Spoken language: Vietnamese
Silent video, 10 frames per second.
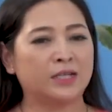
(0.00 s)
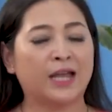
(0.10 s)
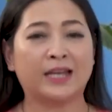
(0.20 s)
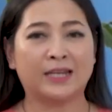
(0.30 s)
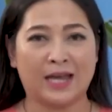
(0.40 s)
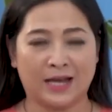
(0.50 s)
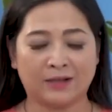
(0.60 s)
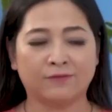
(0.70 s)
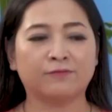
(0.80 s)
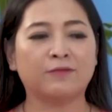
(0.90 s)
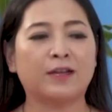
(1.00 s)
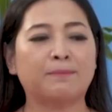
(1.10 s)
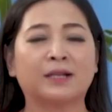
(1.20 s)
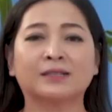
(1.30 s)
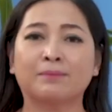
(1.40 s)
đầy đặn về
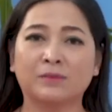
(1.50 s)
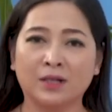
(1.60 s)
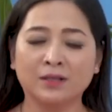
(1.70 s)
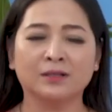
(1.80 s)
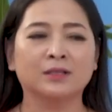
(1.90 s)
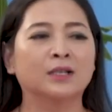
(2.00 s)
mặt tâm thức,